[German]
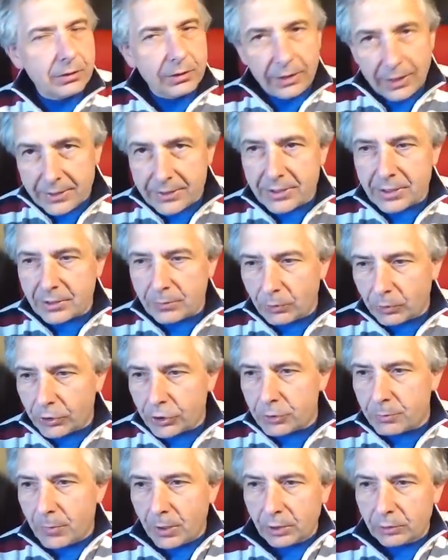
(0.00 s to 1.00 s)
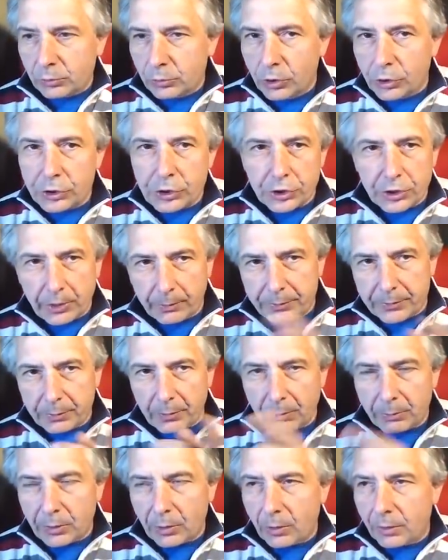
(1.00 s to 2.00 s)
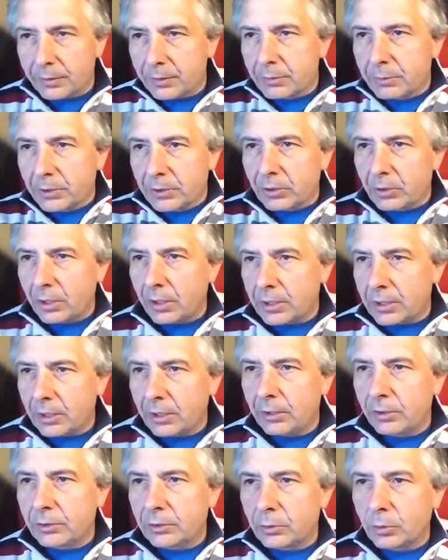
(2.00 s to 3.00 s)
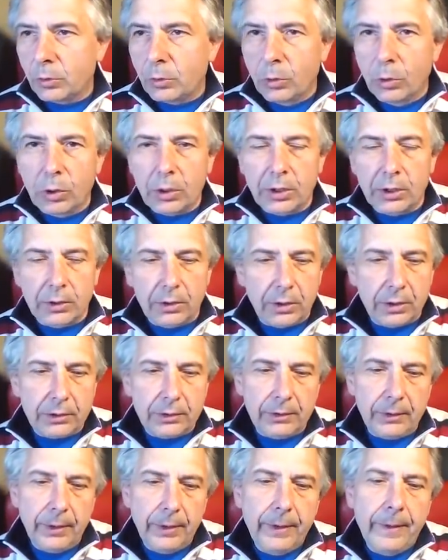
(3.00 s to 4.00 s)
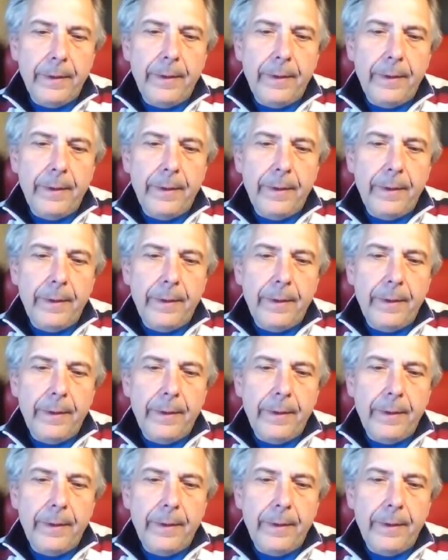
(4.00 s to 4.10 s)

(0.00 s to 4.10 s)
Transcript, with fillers: Lässt das wirklich mal durch. Ich habe es bei mir im Twitter-Account auch hochgeladen.